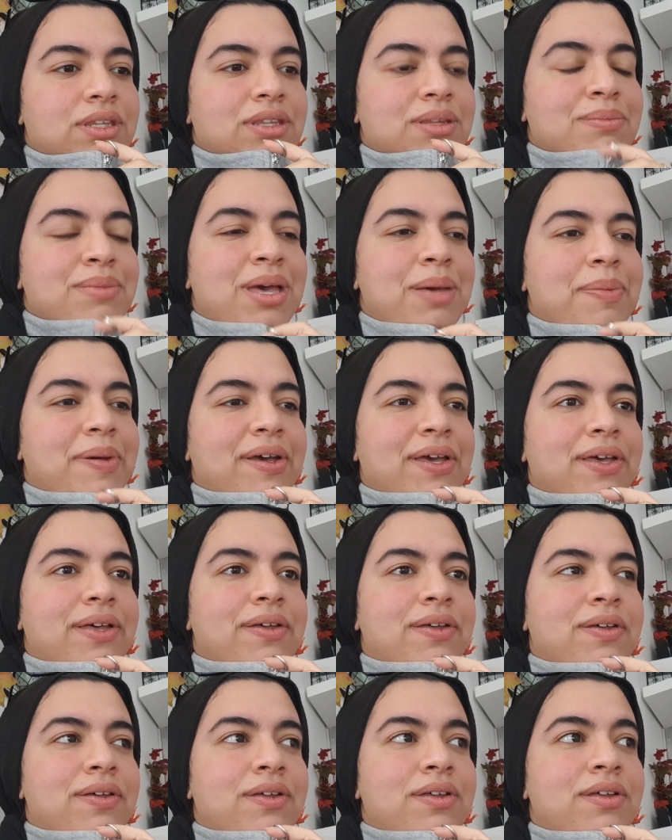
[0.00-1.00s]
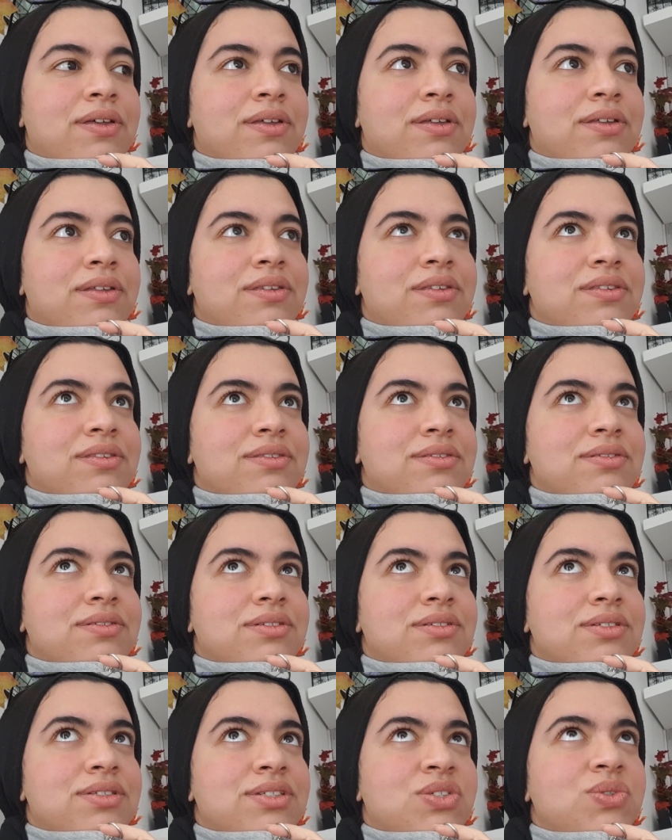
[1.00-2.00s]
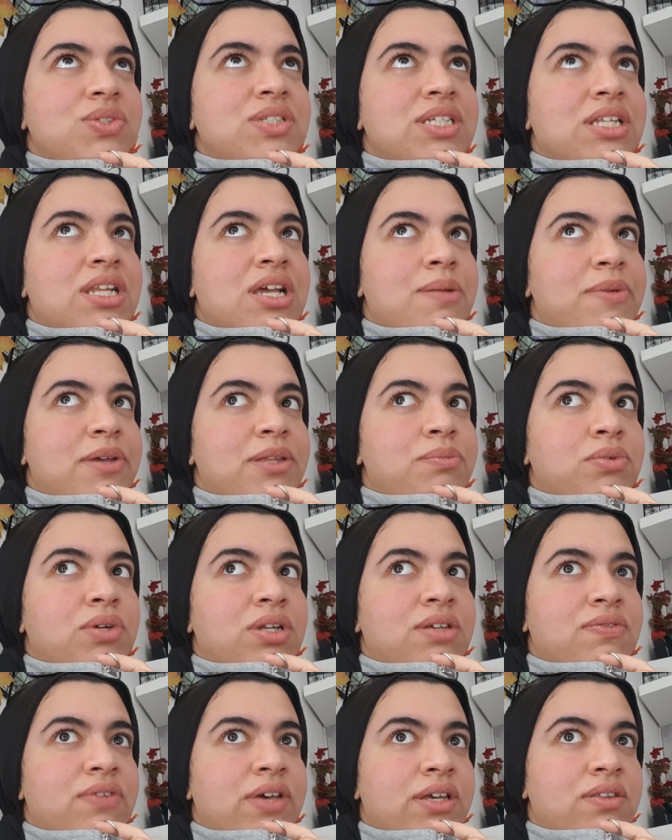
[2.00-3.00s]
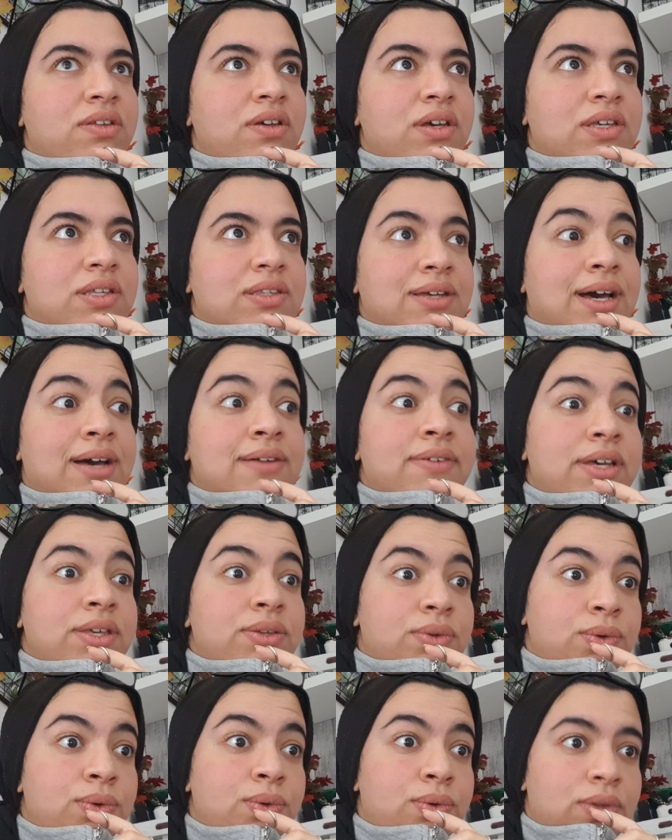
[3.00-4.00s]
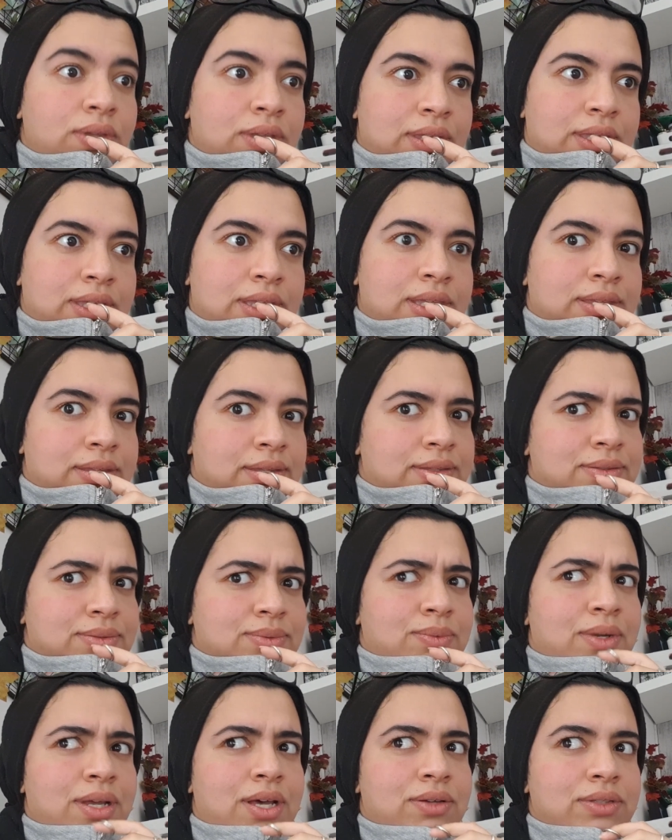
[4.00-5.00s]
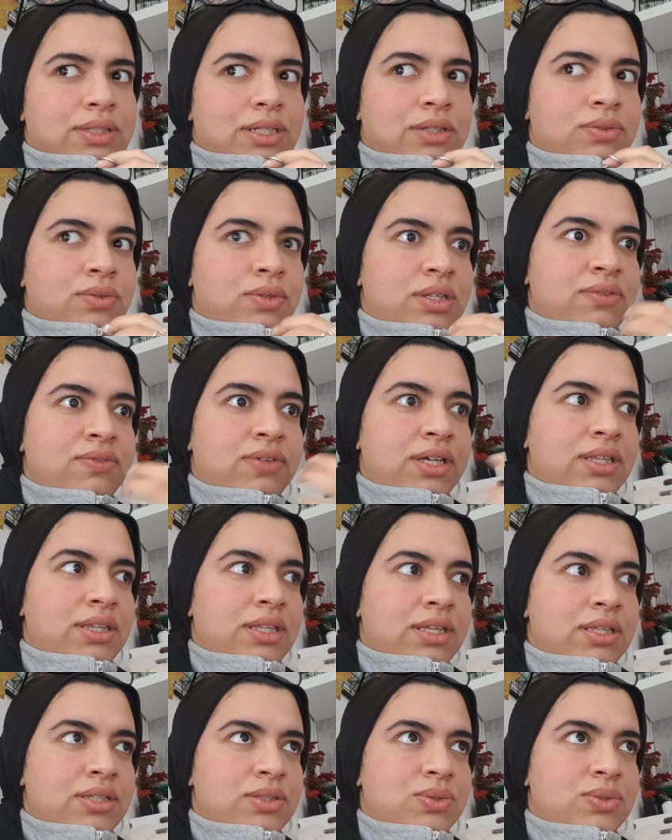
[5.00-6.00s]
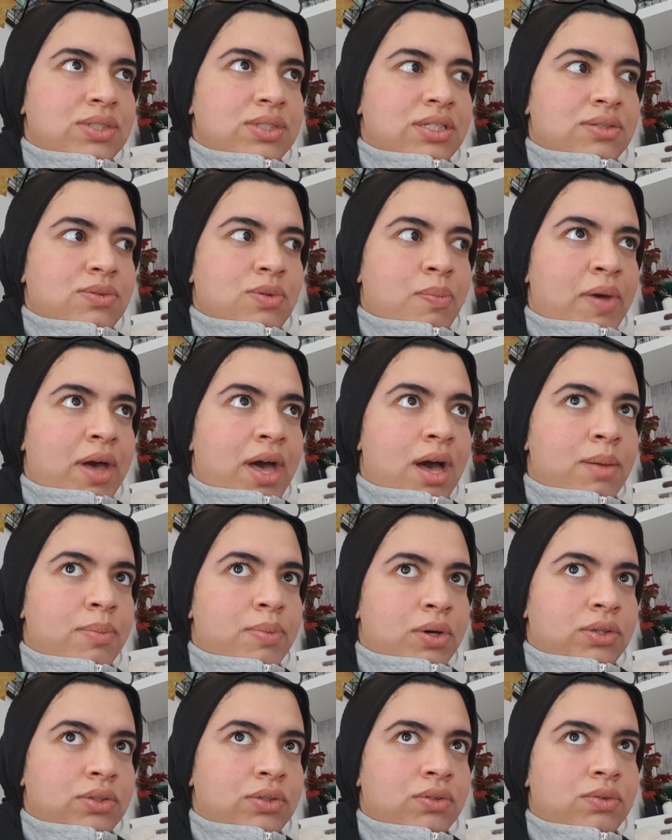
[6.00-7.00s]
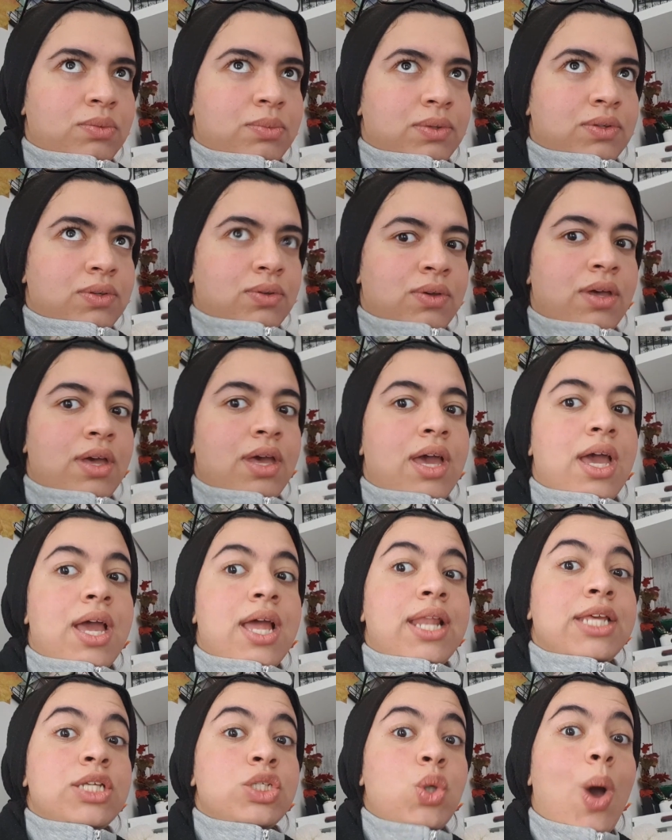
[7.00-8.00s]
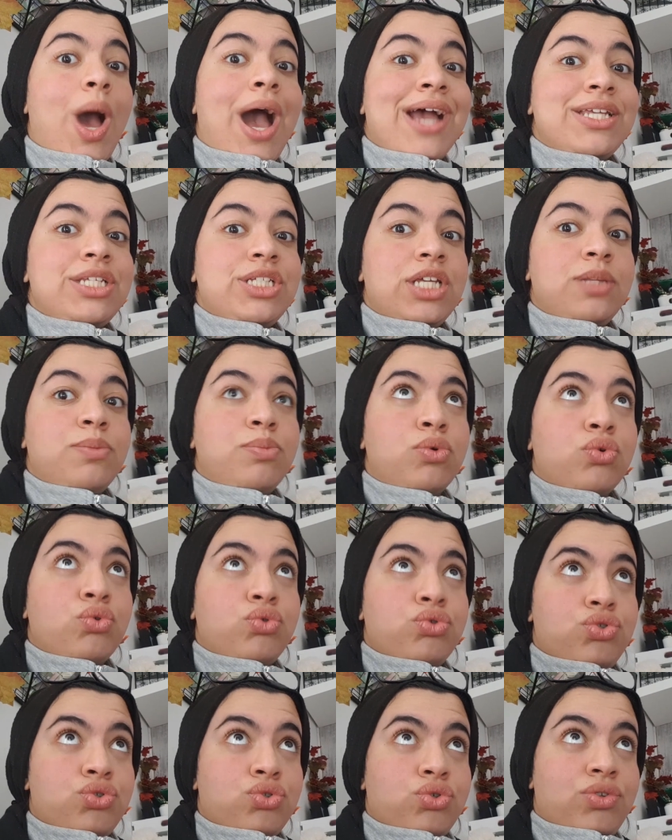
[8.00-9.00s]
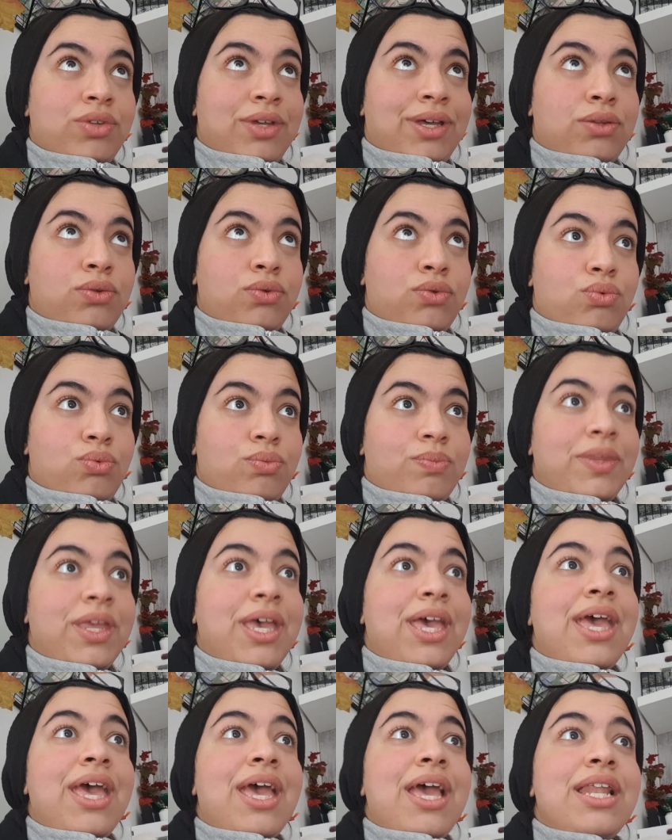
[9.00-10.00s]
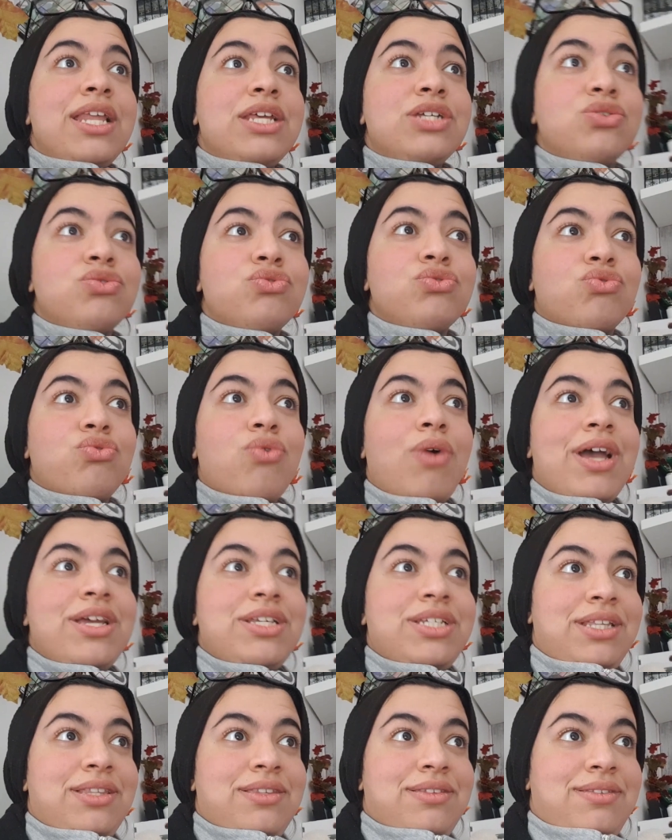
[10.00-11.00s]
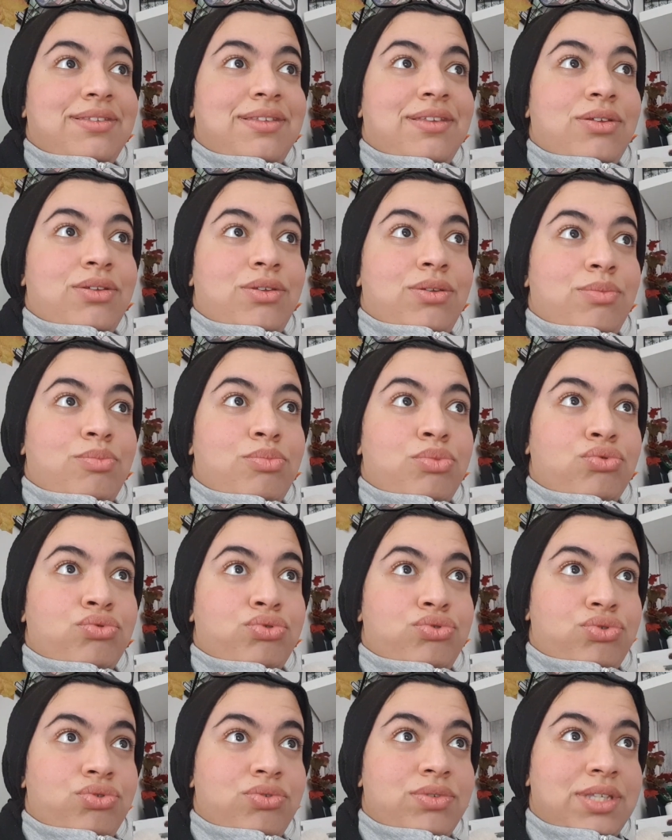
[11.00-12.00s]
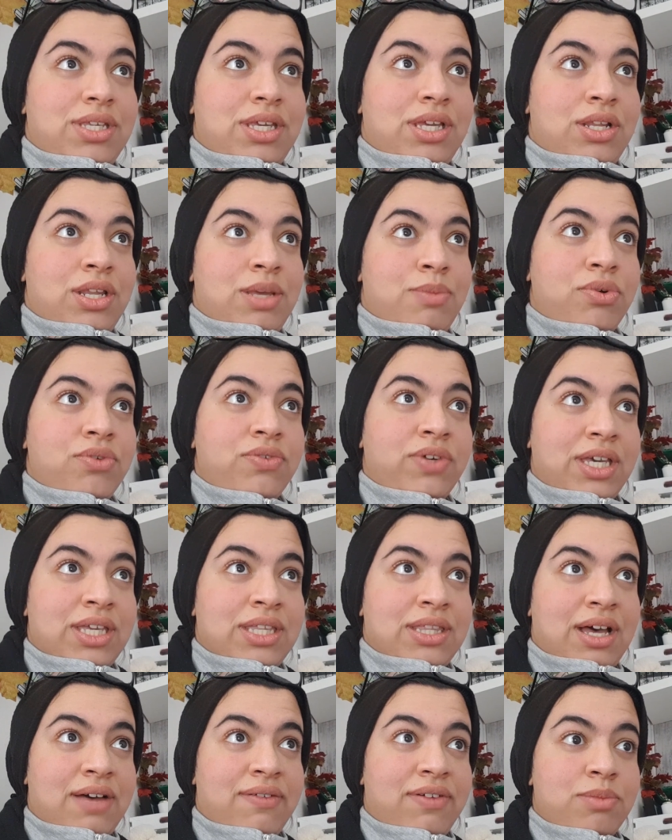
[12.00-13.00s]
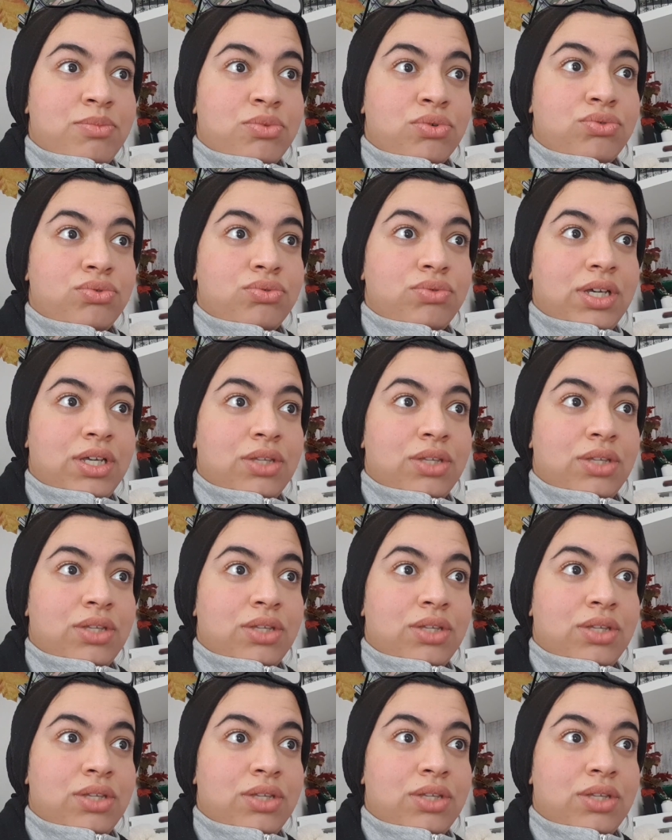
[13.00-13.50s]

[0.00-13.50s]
Mais après. Euh, j'ai aussi de la peine pour les facteurs qui travaillent, eux, et qui sont là en train de livrer des choses qui ne sont pas importantes, parce que les gens achètent beaucoup de choses, attention. Les gens, du coup, achètent euh, beaucoup de choses, et les pauvres, ils travaillent beaucoup.